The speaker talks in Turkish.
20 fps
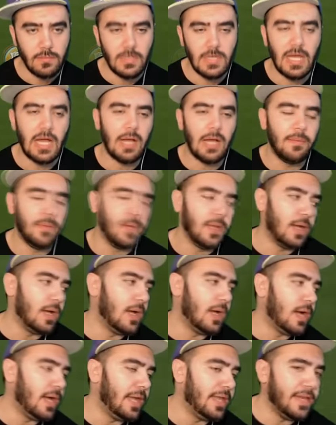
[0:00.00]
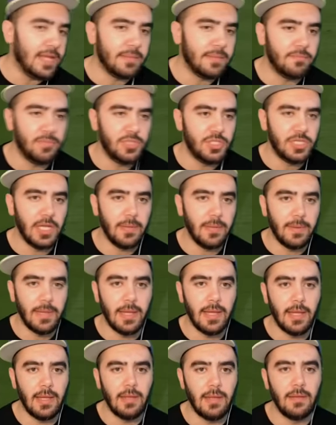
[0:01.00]
Abi ya hayret bir şey
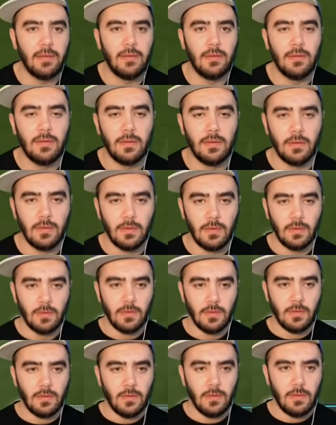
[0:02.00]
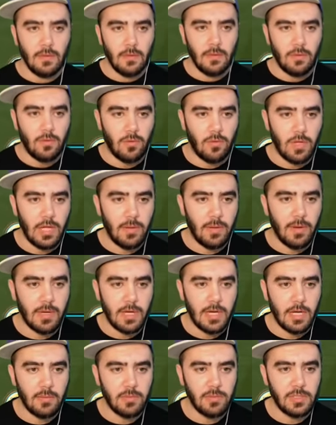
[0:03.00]
be. Olaya
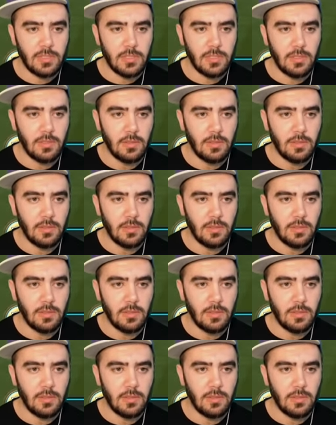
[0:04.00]
bakar mısın?